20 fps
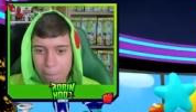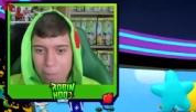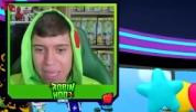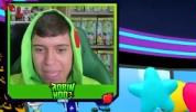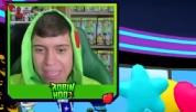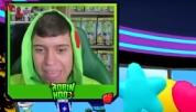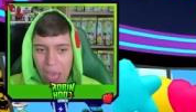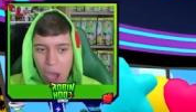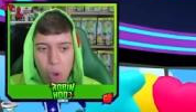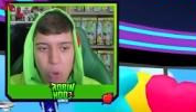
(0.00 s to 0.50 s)

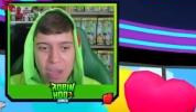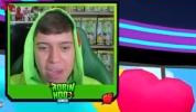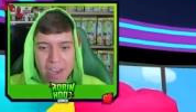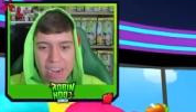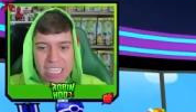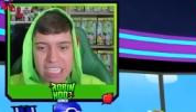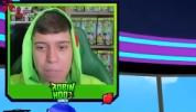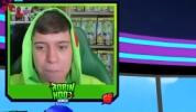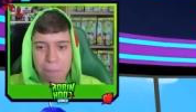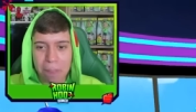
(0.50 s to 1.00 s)
Miguel,
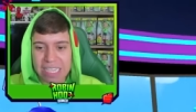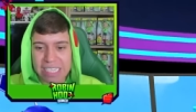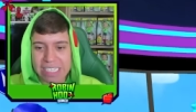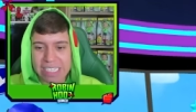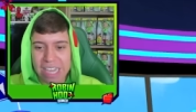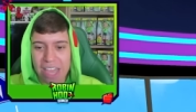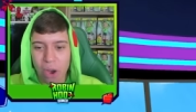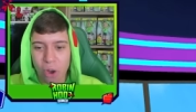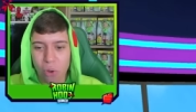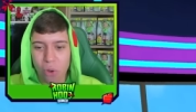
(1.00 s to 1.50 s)
cara de
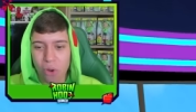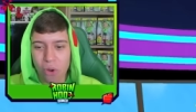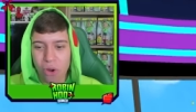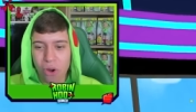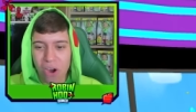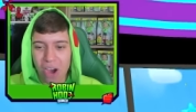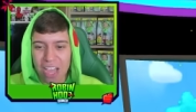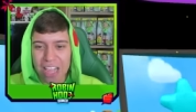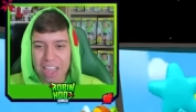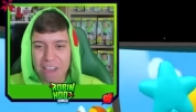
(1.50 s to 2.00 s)
pastel,
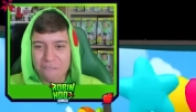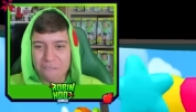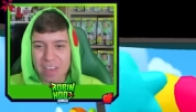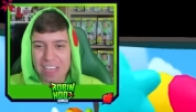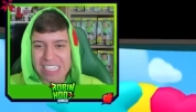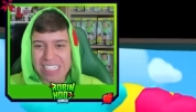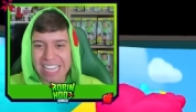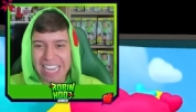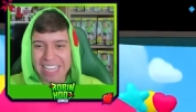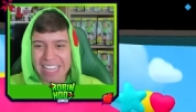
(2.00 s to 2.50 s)
olha a
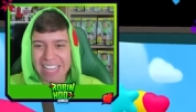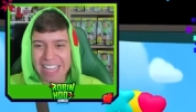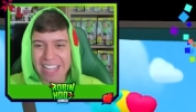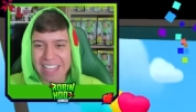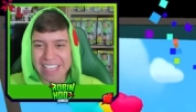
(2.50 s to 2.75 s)
festa dele